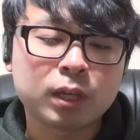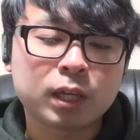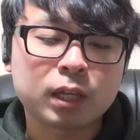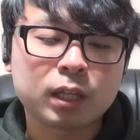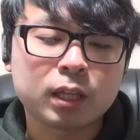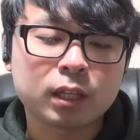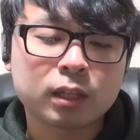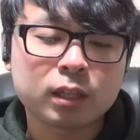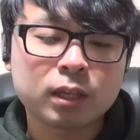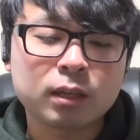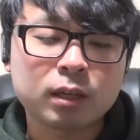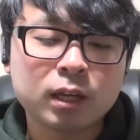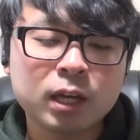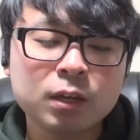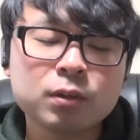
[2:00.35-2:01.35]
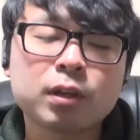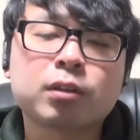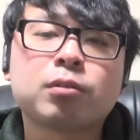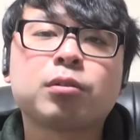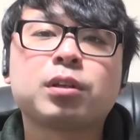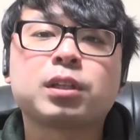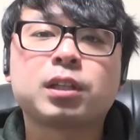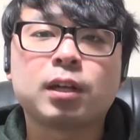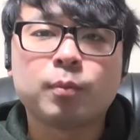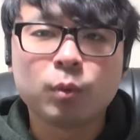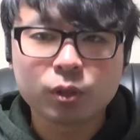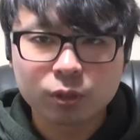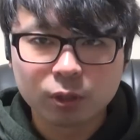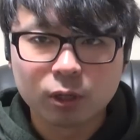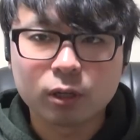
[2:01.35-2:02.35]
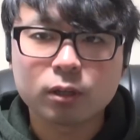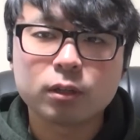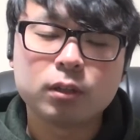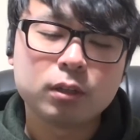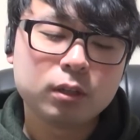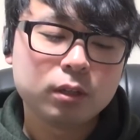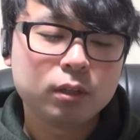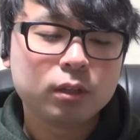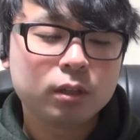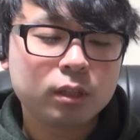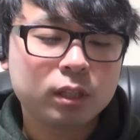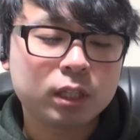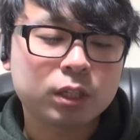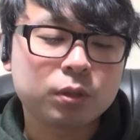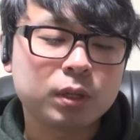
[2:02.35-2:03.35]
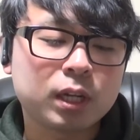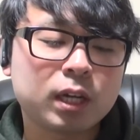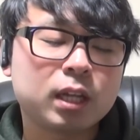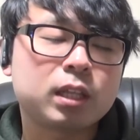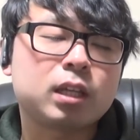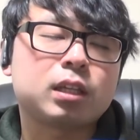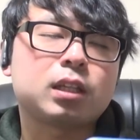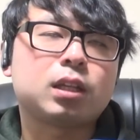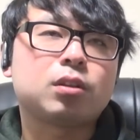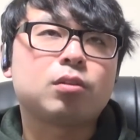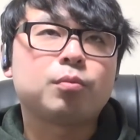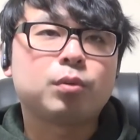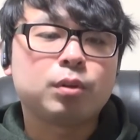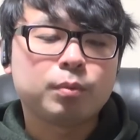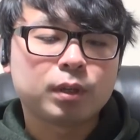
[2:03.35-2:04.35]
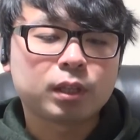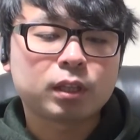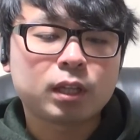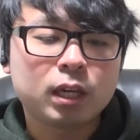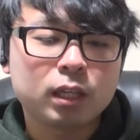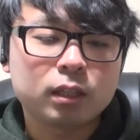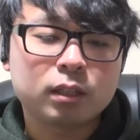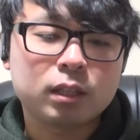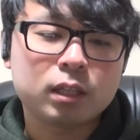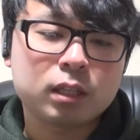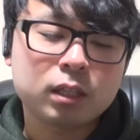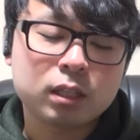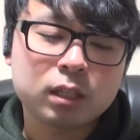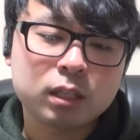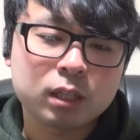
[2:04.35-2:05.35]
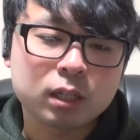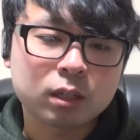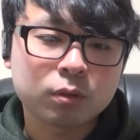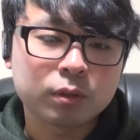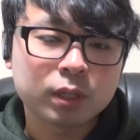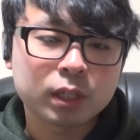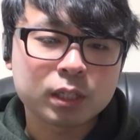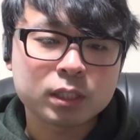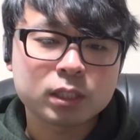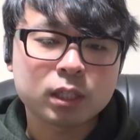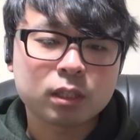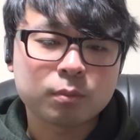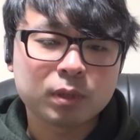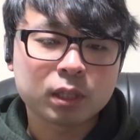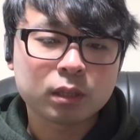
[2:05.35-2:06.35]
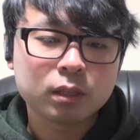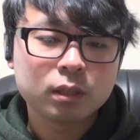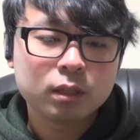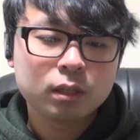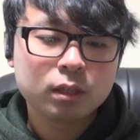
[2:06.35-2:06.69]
だけであってカードが揃ってきたらもっとデッキを入れ替えていきたいと思いますはいデッキがこんな感じになってます